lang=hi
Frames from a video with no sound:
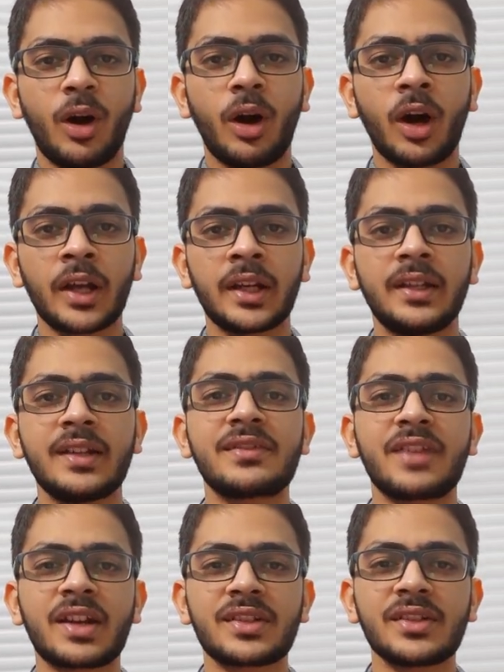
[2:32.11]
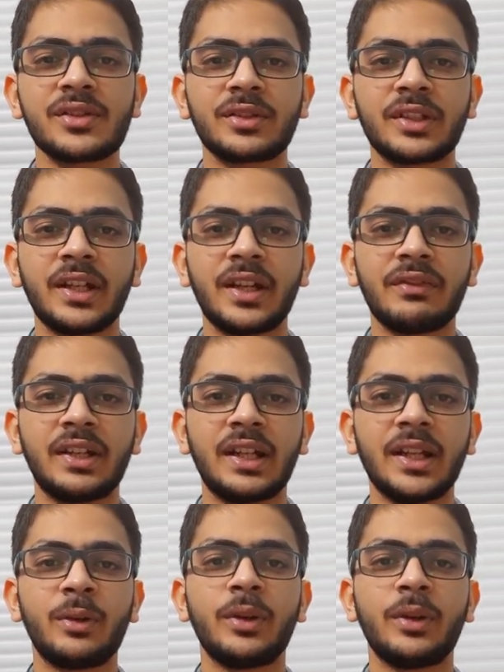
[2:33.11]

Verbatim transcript: और डिस्ट्रैक्शंस होते हैं डेफिनेटली